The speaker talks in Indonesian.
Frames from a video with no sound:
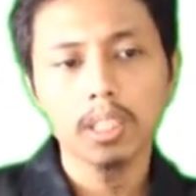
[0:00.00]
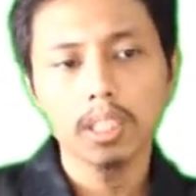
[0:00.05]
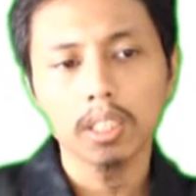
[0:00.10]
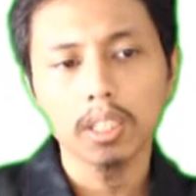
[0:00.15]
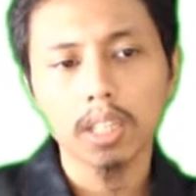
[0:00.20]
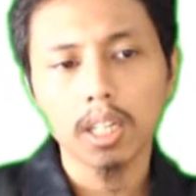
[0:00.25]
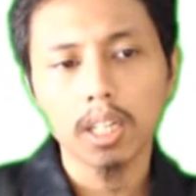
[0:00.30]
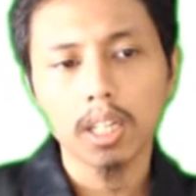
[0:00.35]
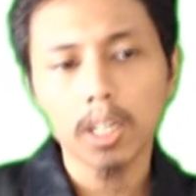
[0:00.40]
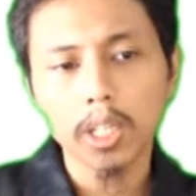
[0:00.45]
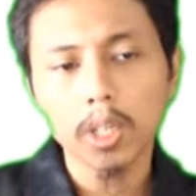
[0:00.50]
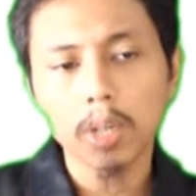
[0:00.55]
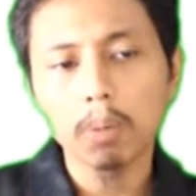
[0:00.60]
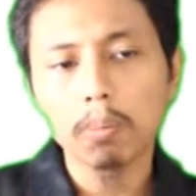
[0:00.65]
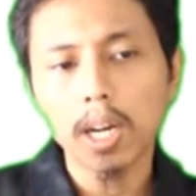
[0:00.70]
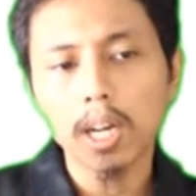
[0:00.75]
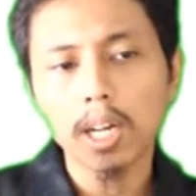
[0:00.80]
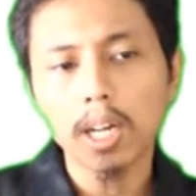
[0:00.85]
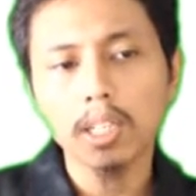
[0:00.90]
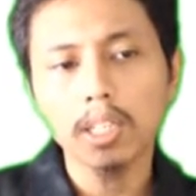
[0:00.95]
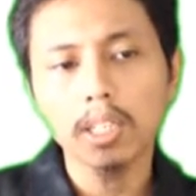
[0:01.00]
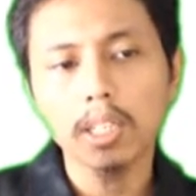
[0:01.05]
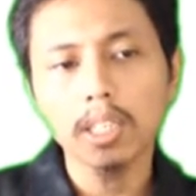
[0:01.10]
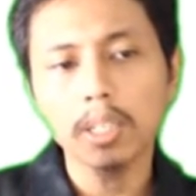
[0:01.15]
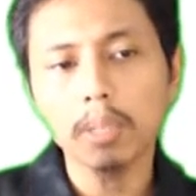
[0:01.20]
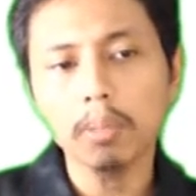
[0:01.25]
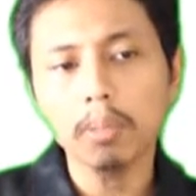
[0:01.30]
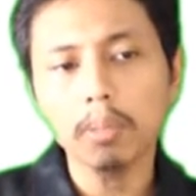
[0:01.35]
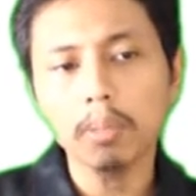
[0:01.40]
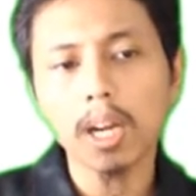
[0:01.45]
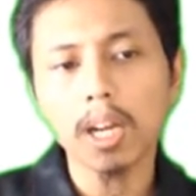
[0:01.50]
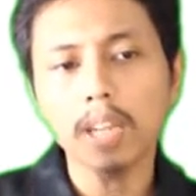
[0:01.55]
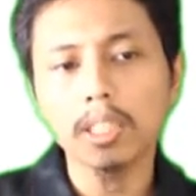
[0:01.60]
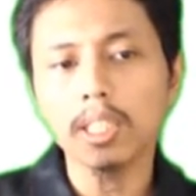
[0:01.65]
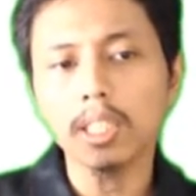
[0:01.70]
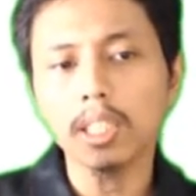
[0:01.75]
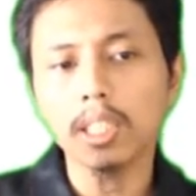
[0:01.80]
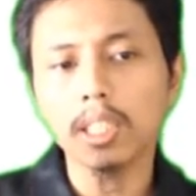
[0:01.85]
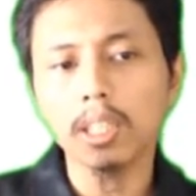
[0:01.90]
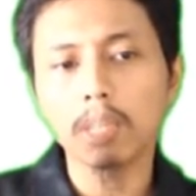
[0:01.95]
Nah, Tycho Brahe ini
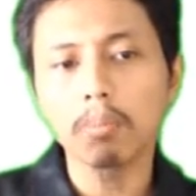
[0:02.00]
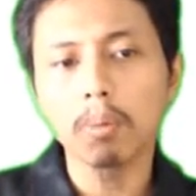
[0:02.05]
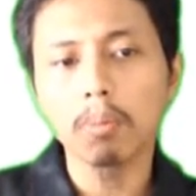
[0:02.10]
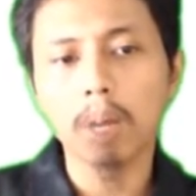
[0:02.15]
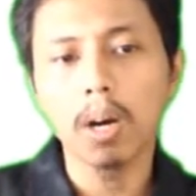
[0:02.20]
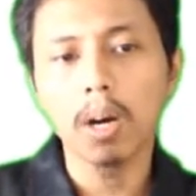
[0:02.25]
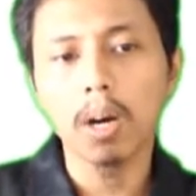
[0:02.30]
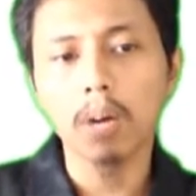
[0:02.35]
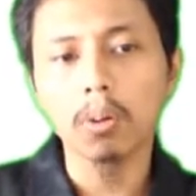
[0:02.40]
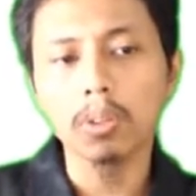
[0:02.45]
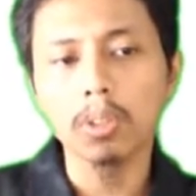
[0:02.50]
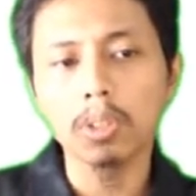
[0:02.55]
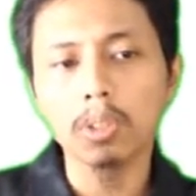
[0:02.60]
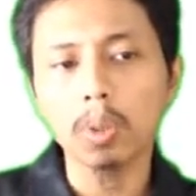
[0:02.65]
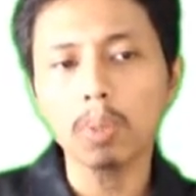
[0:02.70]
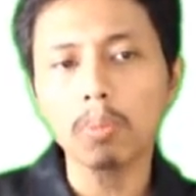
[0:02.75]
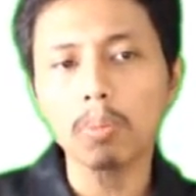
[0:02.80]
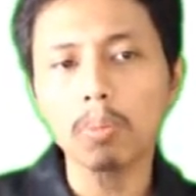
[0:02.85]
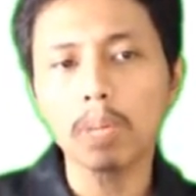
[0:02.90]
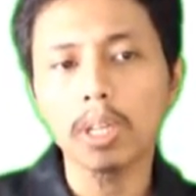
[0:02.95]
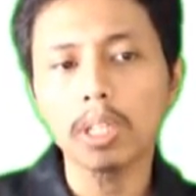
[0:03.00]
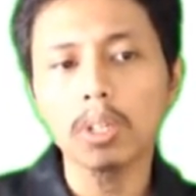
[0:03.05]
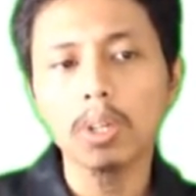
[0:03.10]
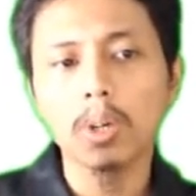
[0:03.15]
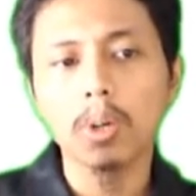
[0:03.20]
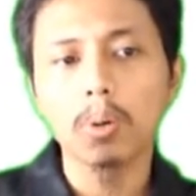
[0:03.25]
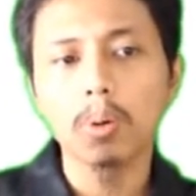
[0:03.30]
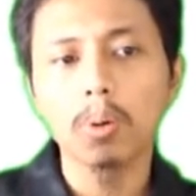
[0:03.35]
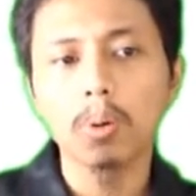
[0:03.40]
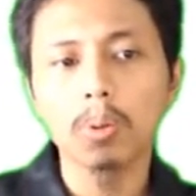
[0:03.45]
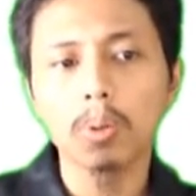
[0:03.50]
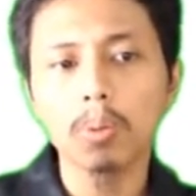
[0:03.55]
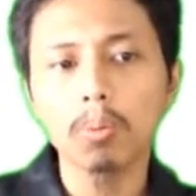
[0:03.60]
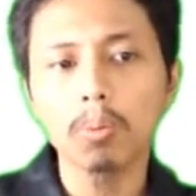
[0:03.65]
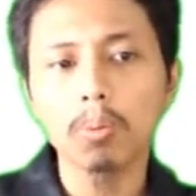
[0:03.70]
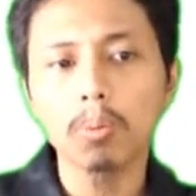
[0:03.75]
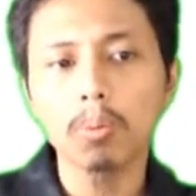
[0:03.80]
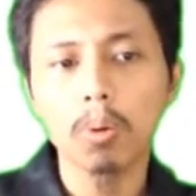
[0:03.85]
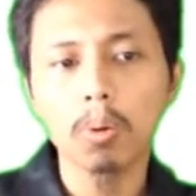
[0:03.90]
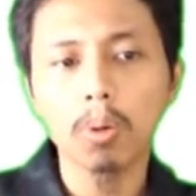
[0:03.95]
merancang dan membangun instrumen untuk
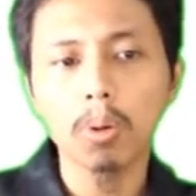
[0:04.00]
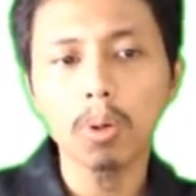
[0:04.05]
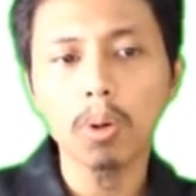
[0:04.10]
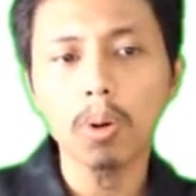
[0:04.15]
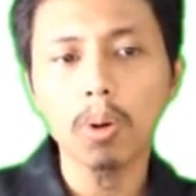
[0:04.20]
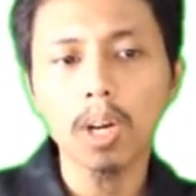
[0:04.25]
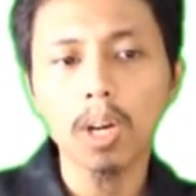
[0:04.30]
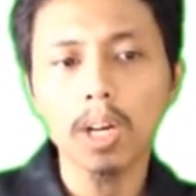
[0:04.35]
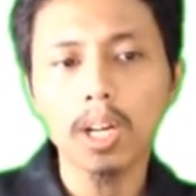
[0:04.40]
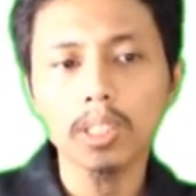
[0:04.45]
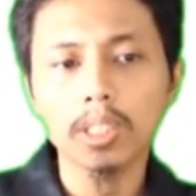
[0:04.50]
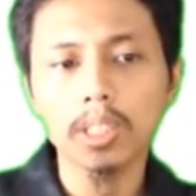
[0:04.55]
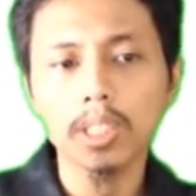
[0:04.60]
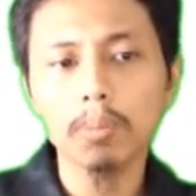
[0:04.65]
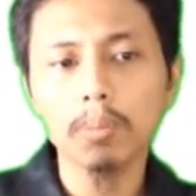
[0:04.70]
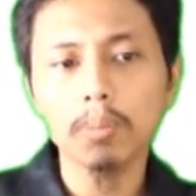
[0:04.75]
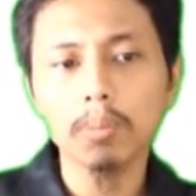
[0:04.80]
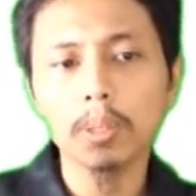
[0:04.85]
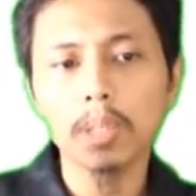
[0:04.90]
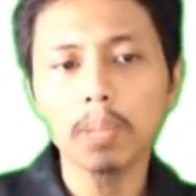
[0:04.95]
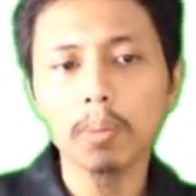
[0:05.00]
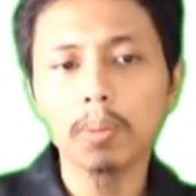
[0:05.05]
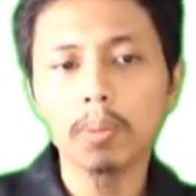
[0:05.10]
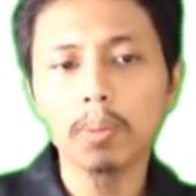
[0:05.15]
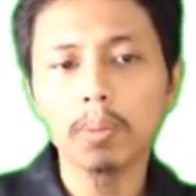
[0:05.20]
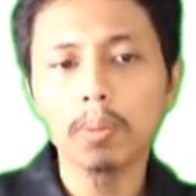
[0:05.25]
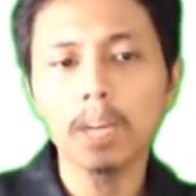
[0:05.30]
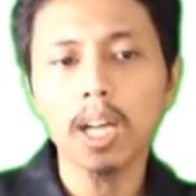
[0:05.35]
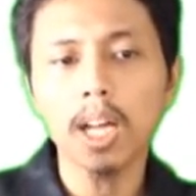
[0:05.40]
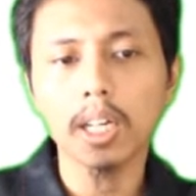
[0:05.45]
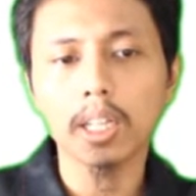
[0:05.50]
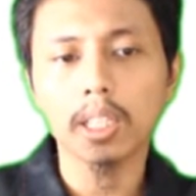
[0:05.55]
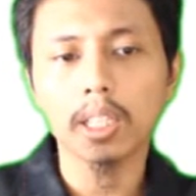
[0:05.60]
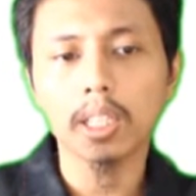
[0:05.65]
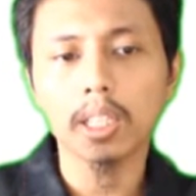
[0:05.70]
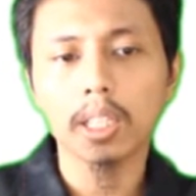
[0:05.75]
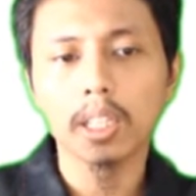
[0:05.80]
mengukur lokasi benda-benda langit.